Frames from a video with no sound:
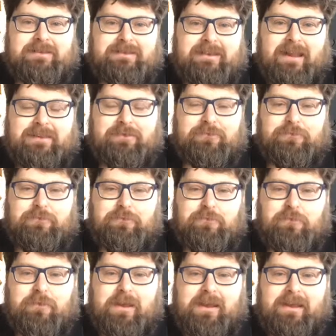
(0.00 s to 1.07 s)
serata o
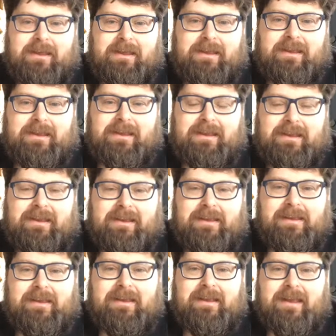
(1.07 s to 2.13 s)
due
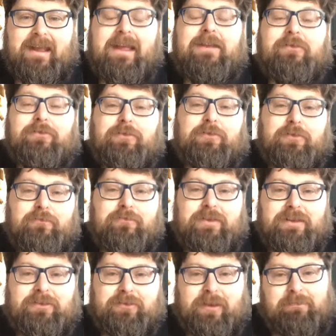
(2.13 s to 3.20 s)
eh, e io sono
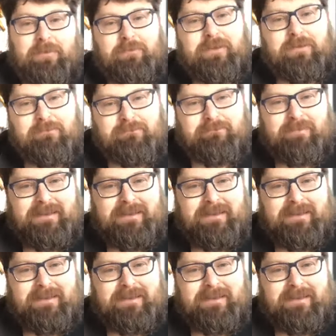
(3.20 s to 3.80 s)
convinto che proprio il,